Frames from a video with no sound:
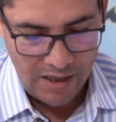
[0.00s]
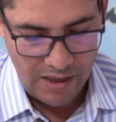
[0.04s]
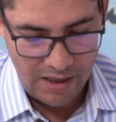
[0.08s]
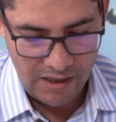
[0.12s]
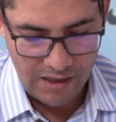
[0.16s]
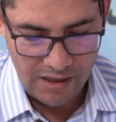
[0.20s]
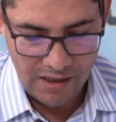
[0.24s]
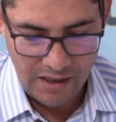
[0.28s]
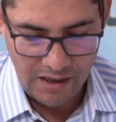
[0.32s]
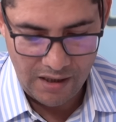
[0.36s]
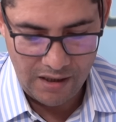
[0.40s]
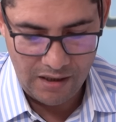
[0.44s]

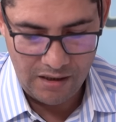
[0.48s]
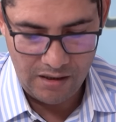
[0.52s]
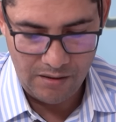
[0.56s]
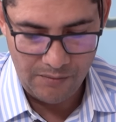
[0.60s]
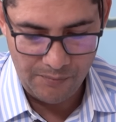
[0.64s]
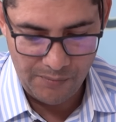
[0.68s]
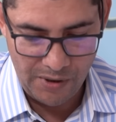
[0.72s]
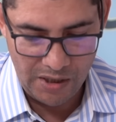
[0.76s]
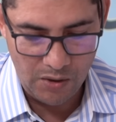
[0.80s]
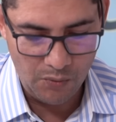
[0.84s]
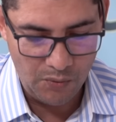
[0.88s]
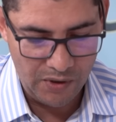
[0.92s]
على
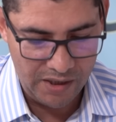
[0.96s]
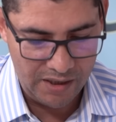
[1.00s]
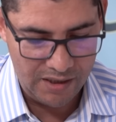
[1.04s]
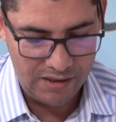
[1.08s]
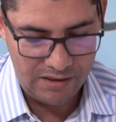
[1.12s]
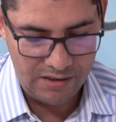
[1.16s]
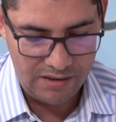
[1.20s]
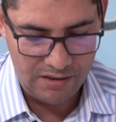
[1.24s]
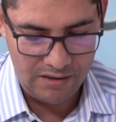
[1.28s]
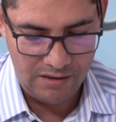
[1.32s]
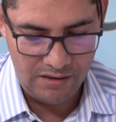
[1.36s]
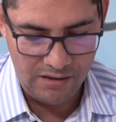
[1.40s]

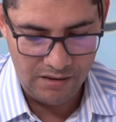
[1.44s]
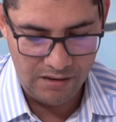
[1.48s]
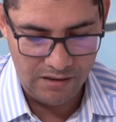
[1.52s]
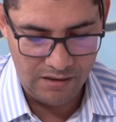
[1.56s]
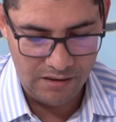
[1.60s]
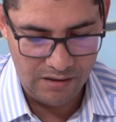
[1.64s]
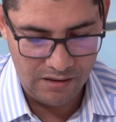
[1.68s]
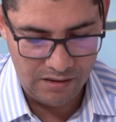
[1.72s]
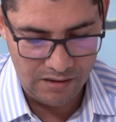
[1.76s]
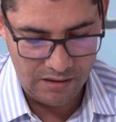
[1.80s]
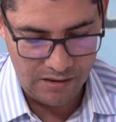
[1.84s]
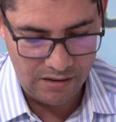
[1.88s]
بلورة
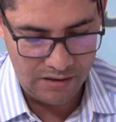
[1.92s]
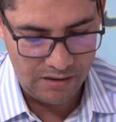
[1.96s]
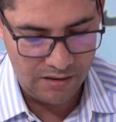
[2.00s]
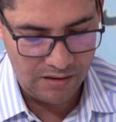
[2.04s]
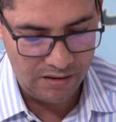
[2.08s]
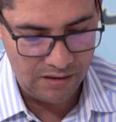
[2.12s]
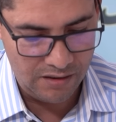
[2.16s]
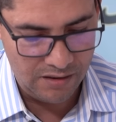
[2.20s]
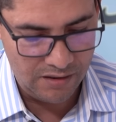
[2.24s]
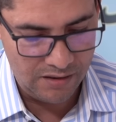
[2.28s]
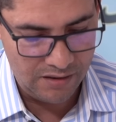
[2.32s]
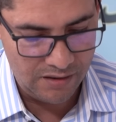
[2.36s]

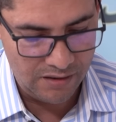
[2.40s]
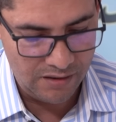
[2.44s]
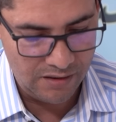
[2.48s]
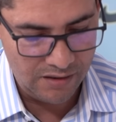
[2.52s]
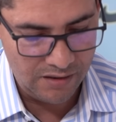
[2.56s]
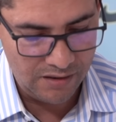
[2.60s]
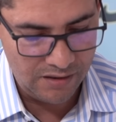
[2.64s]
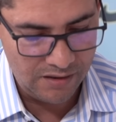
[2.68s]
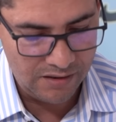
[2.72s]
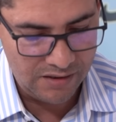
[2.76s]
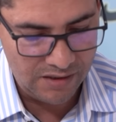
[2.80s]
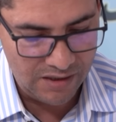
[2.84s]

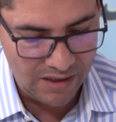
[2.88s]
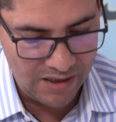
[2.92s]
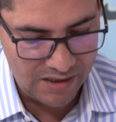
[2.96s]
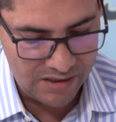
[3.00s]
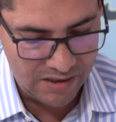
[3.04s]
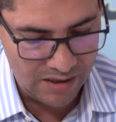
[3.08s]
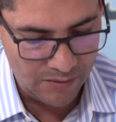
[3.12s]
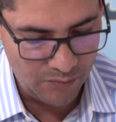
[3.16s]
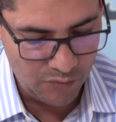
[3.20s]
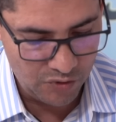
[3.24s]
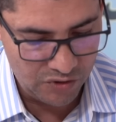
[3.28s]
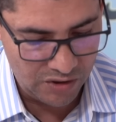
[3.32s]
آه،
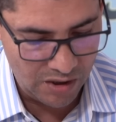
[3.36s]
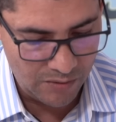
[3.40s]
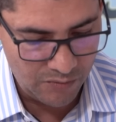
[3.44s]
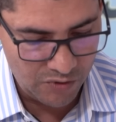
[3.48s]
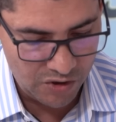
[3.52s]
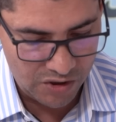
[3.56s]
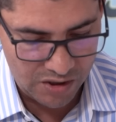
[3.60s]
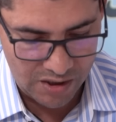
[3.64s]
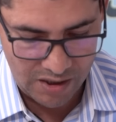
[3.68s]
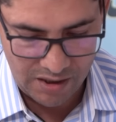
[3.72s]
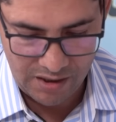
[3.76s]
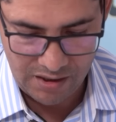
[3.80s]
سياسة
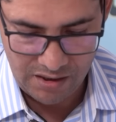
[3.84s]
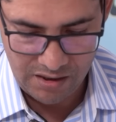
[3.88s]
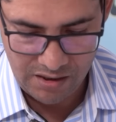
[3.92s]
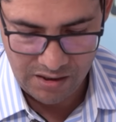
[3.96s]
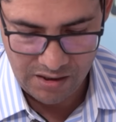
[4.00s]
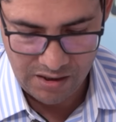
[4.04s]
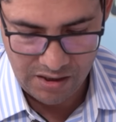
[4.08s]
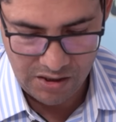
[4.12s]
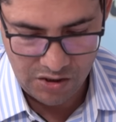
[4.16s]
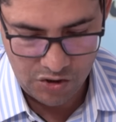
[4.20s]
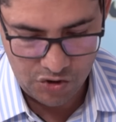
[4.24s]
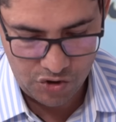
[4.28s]
مندمجة
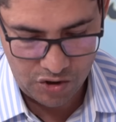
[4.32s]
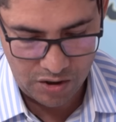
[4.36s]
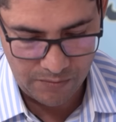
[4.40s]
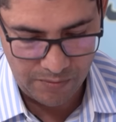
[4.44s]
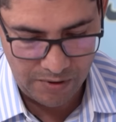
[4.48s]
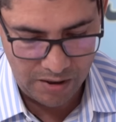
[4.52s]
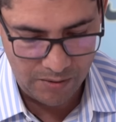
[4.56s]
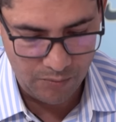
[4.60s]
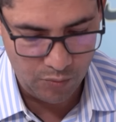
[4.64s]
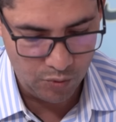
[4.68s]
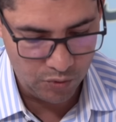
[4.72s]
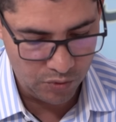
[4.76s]

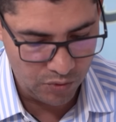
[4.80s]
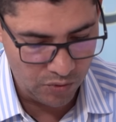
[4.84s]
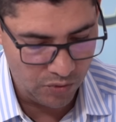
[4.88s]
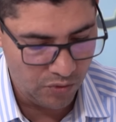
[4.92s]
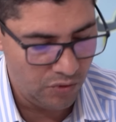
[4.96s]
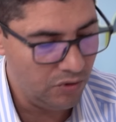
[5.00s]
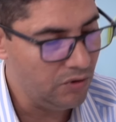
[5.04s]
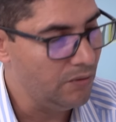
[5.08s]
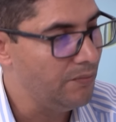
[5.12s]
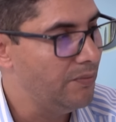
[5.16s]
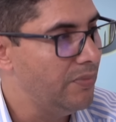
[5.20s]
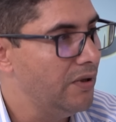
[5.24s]
للشباب
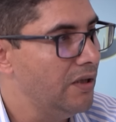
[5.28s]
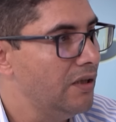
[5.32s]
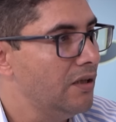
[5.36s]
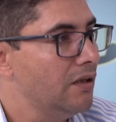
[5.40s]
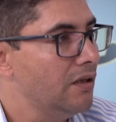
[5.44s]
والنهوض